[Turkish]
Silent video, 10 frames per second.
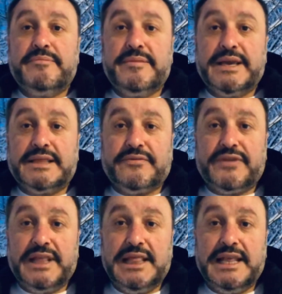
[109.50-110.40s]
Med
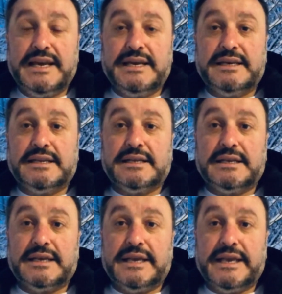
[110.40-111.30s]
Finlerin
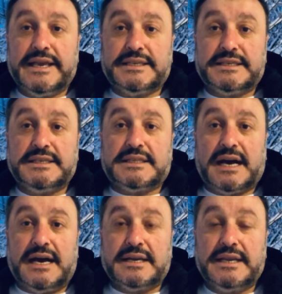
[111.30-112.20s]
eski
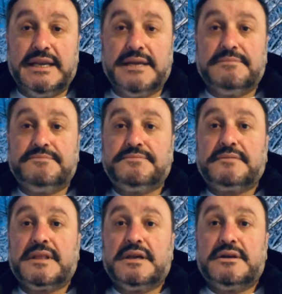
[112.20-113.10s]
tarihi
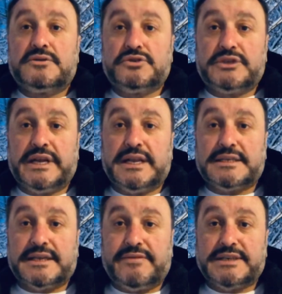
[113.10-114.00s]
Rusya ile
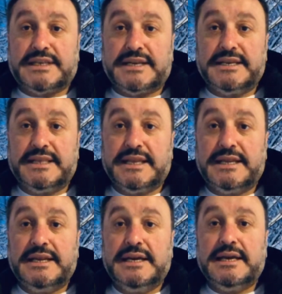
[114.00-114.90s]
savaşları
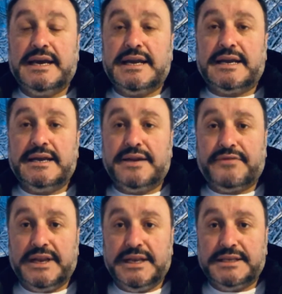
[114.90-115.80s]
nedeniyle her an her
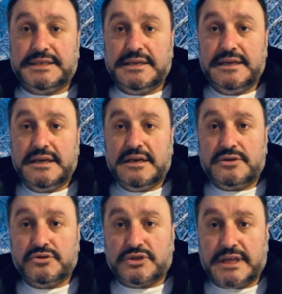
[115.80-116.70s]
Finli için
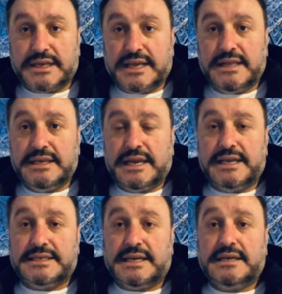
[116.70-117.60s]
Ruslar geldi
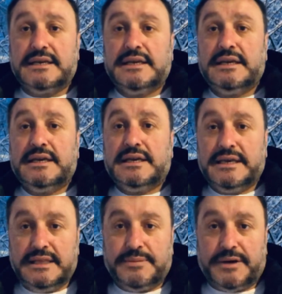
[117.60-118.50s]
gelecek
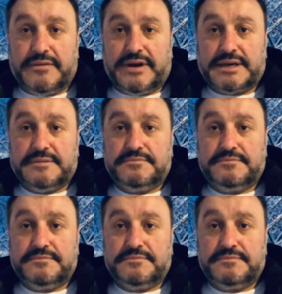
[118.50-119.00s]
intiba var.